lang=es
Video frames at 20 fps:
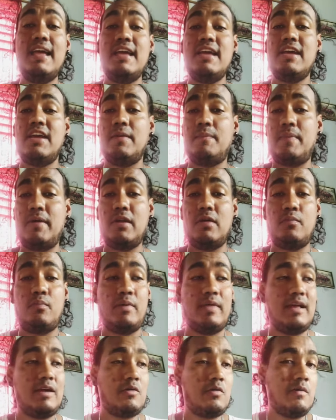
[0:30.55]
espero
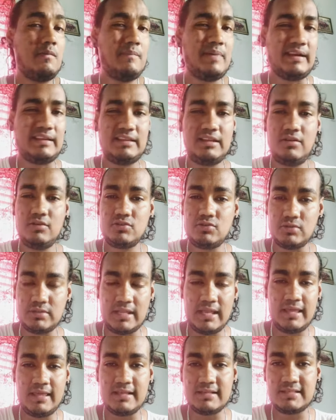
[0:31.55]
puedan compartirlo si
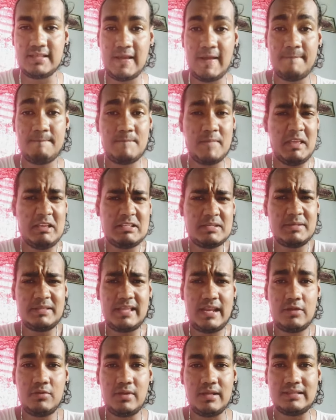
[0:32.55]
ustedes desean. De esa manera
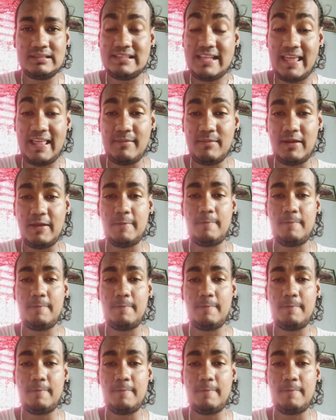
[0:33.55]
ayudan, nada más.